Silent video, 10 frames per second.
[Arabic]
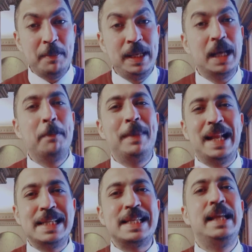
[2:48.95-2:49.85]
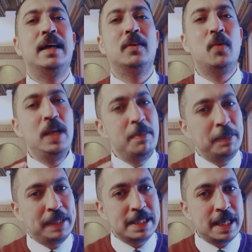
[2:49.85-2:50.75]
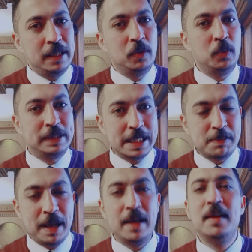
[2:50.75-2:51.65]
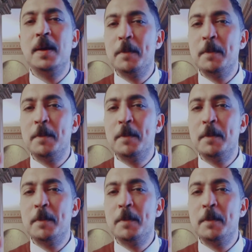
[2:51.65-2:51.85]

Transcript: عميلك بالاسئله كل ما بتسال وتسمع